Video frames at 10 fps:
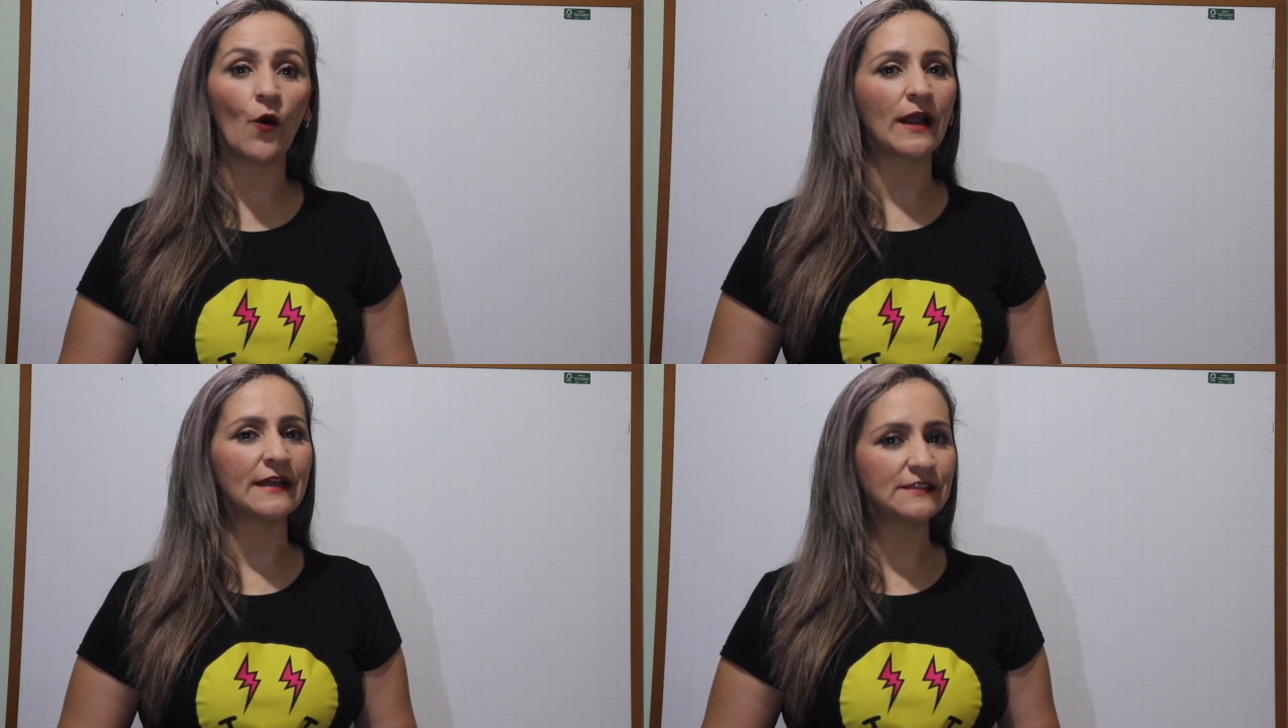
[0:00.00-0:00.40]

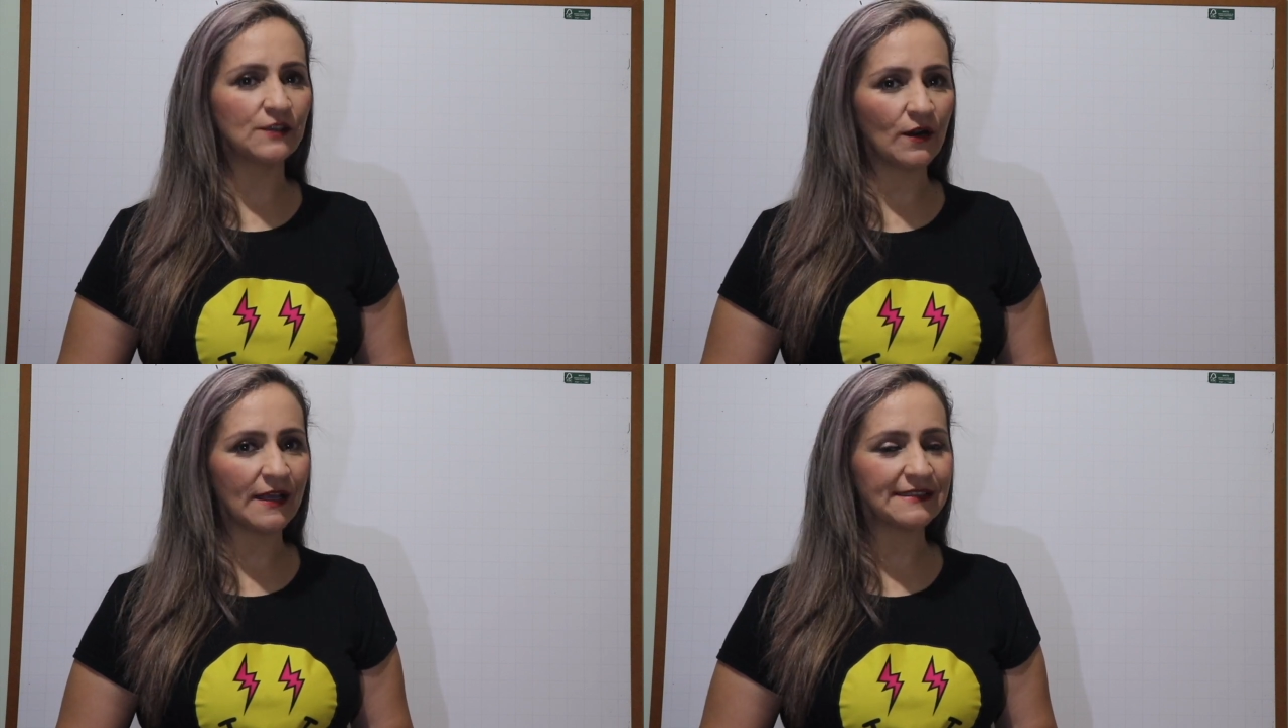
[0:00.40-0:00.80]

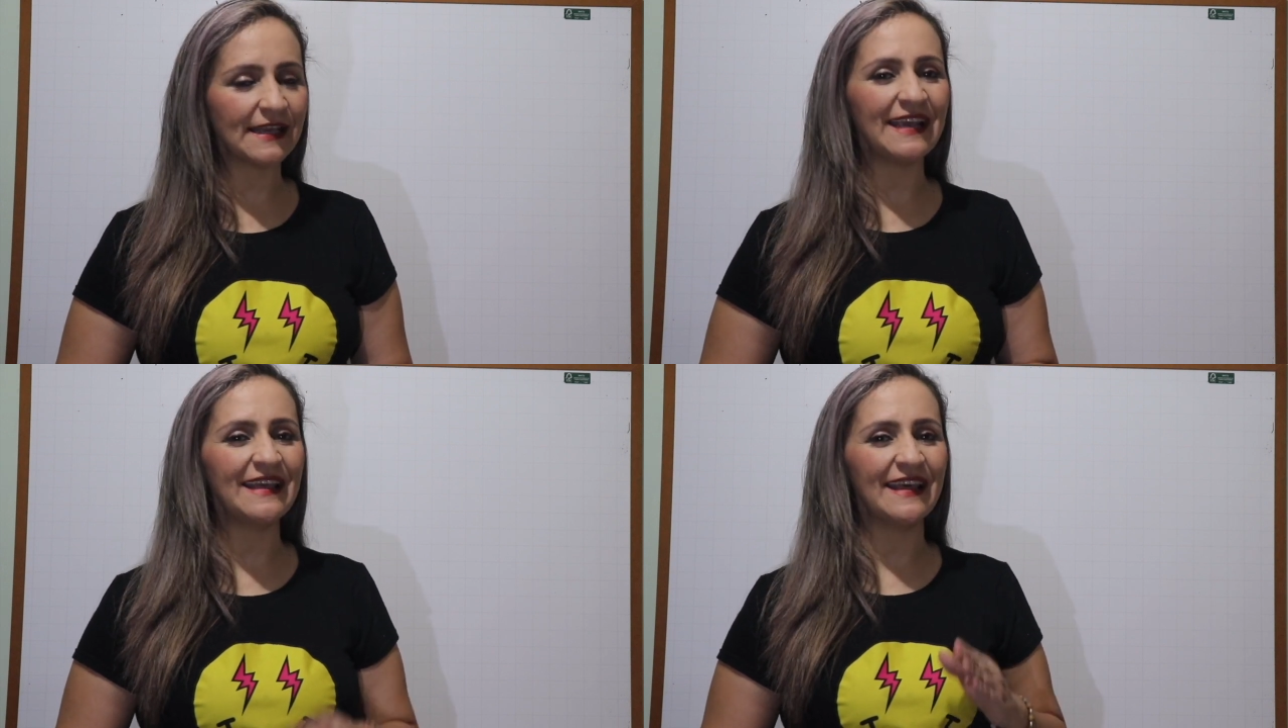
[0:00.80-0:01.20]

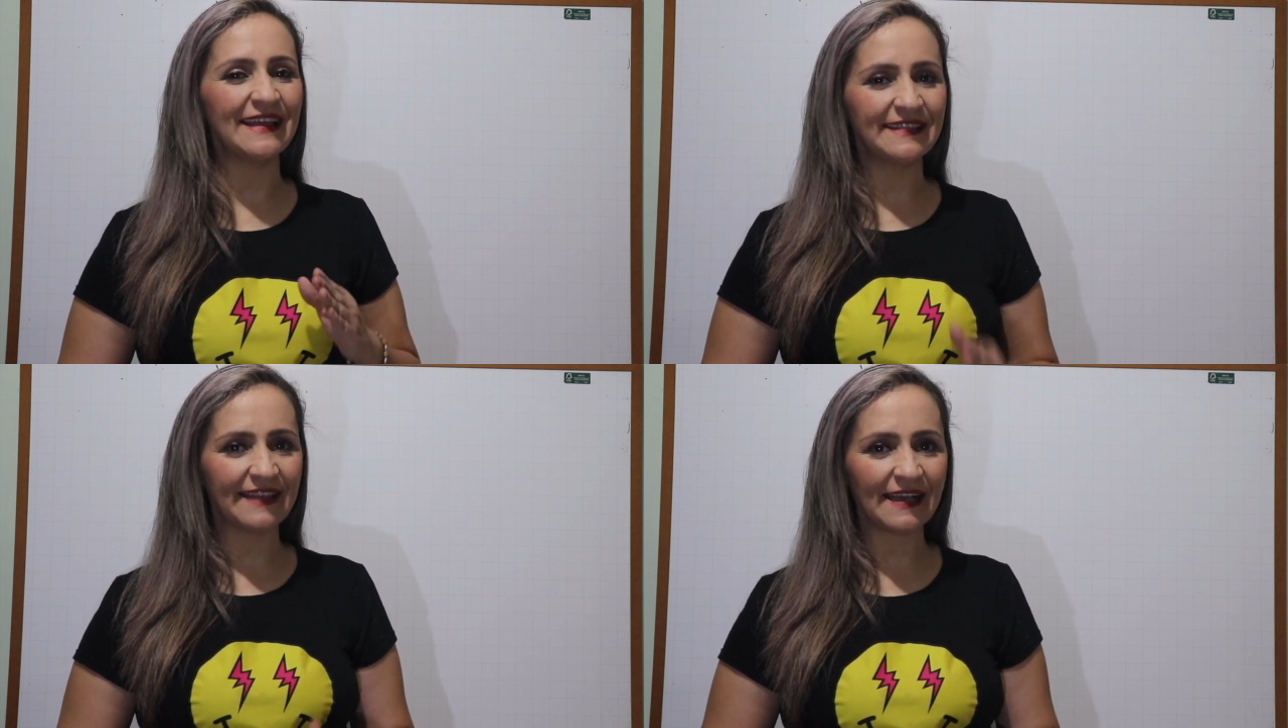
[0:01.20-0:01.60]
oraciones y
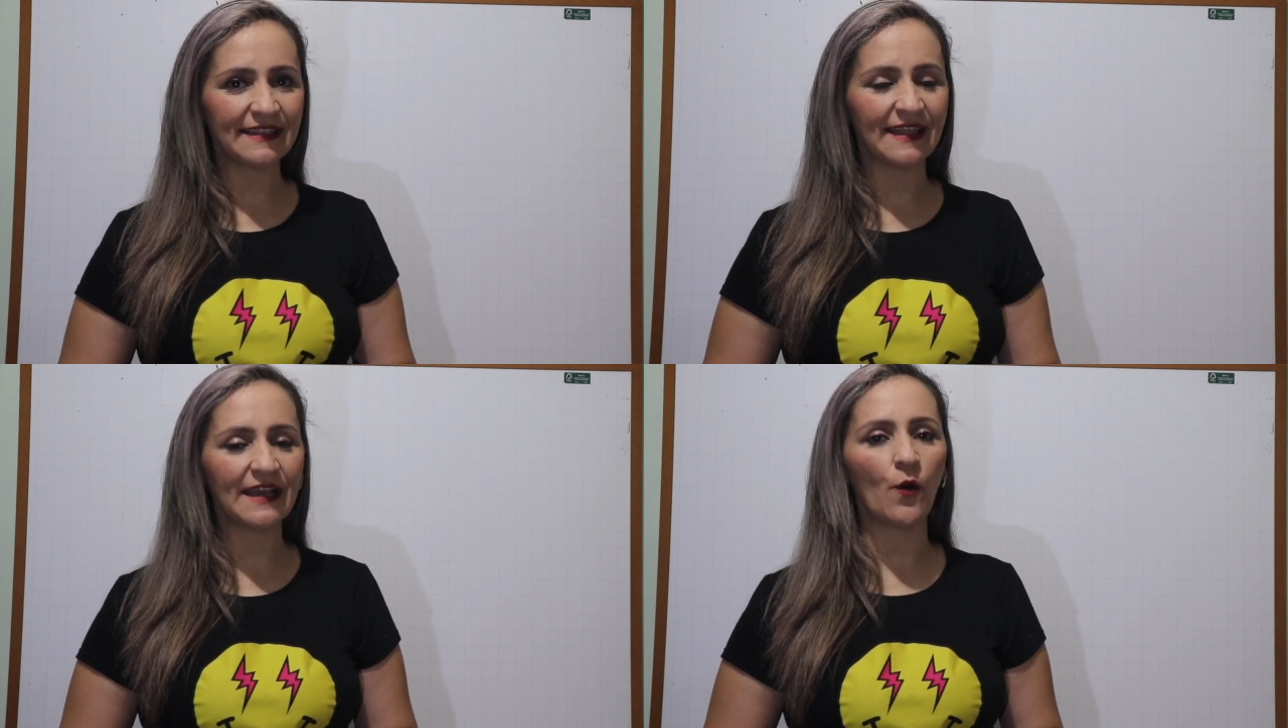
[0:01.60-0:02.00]

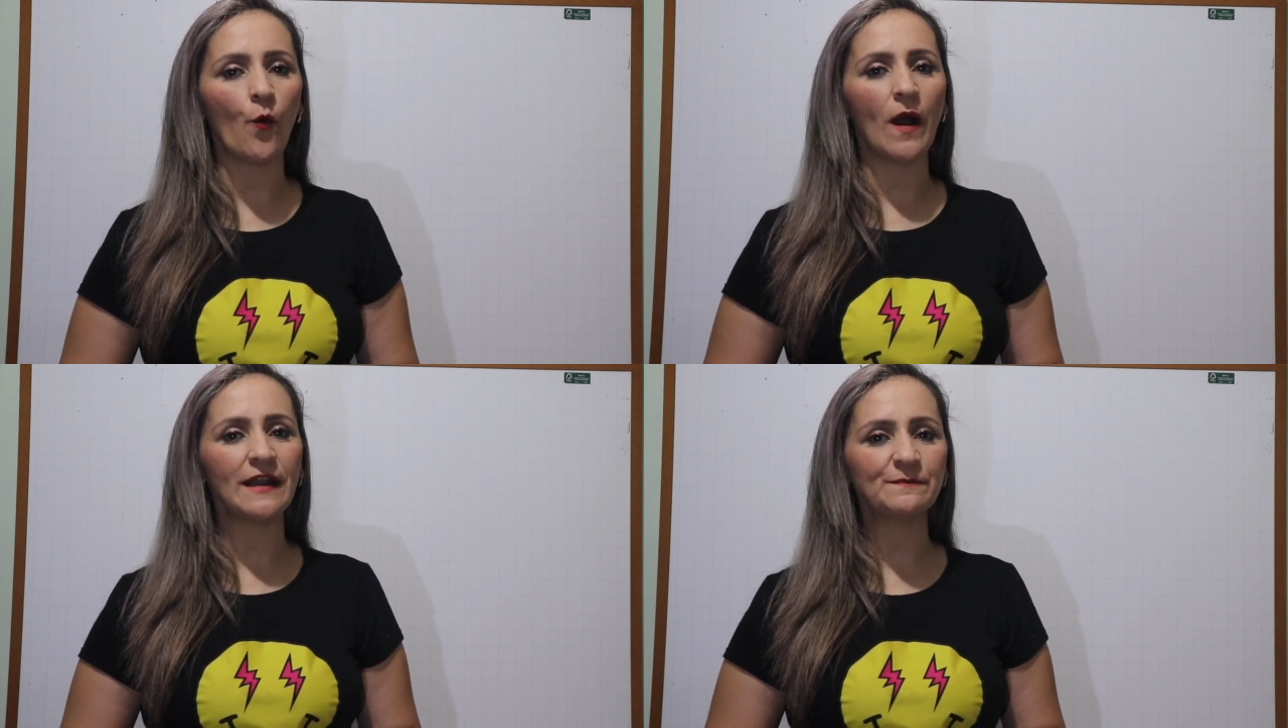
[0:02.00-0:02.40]
detecte
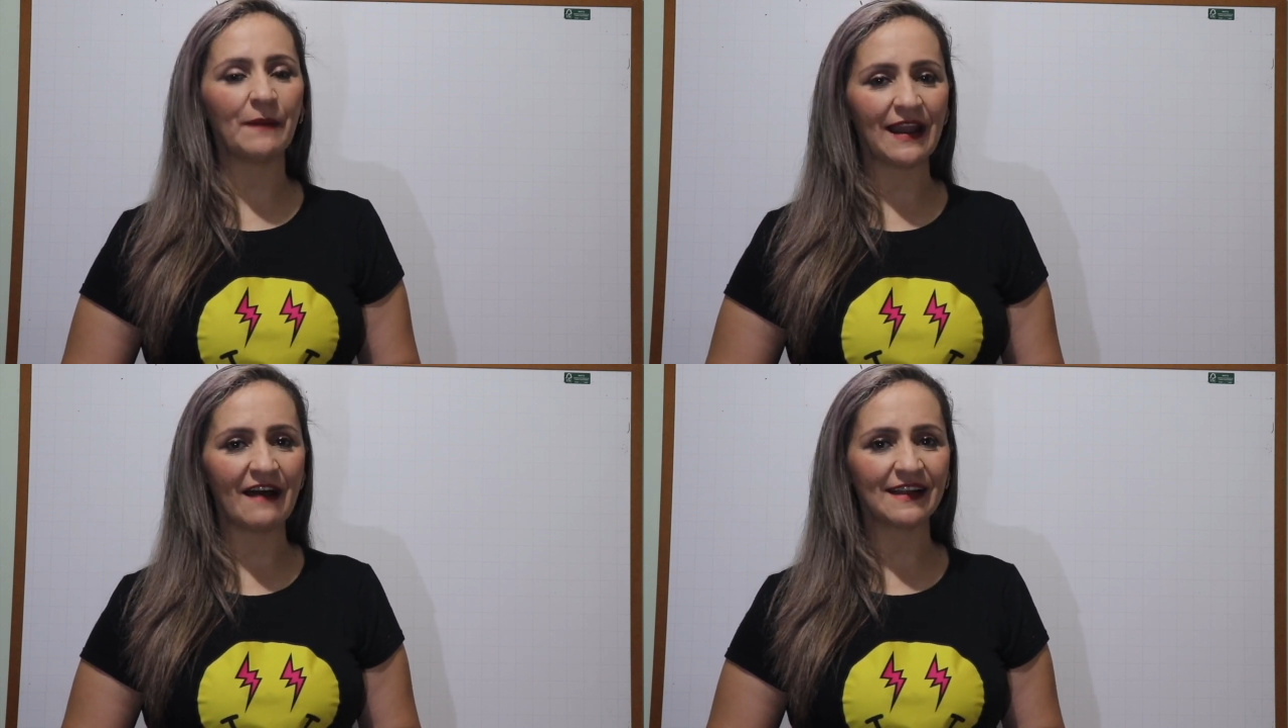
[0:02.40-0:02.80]
cuáles
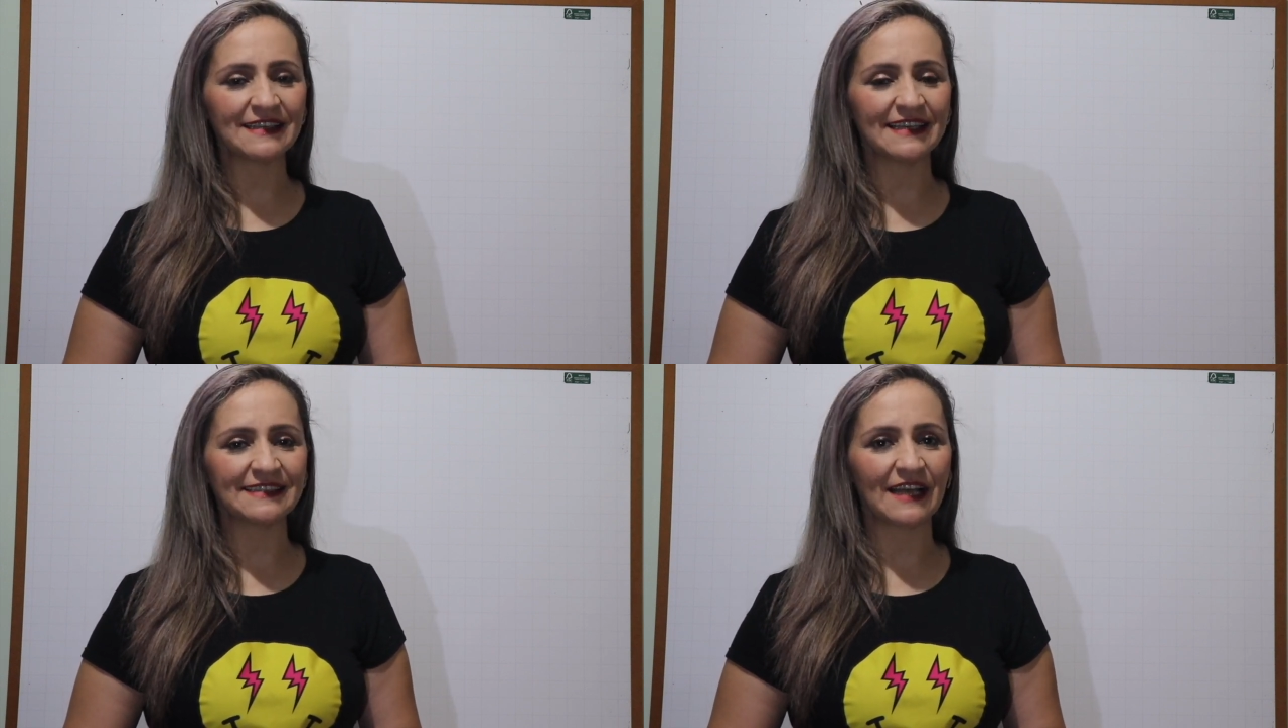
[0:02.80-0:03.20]

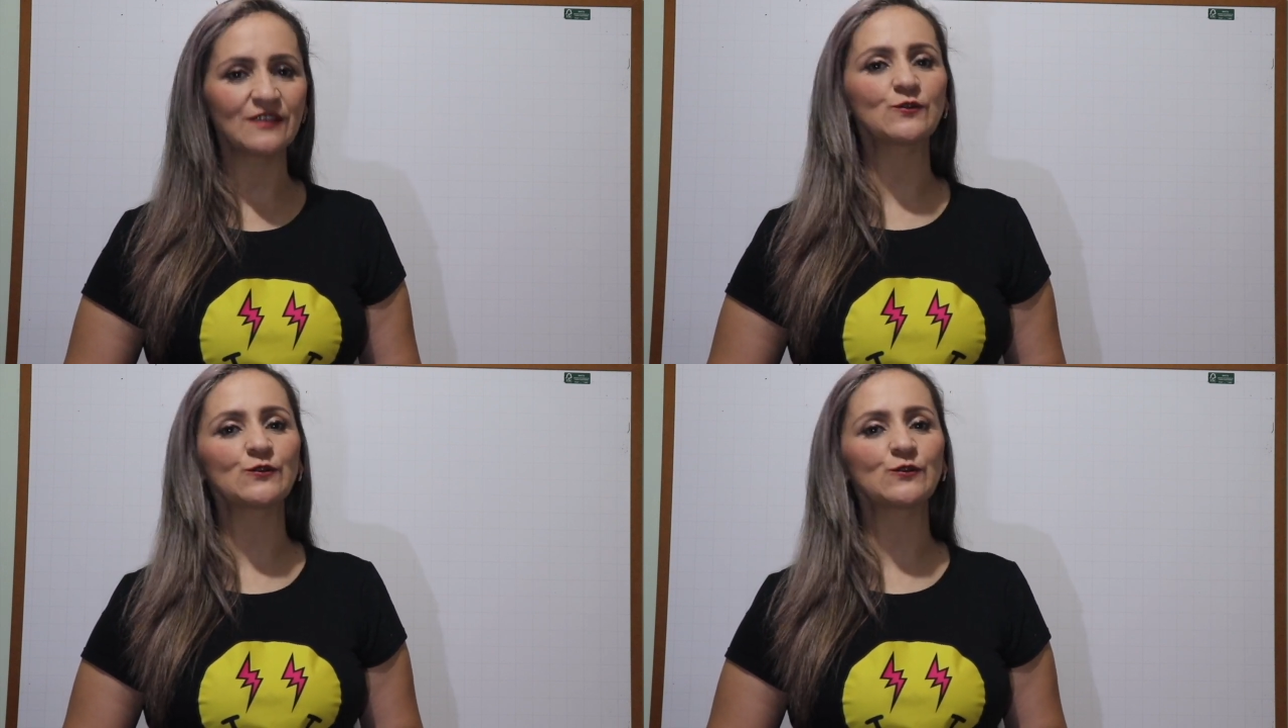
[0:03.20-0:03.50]
palabras están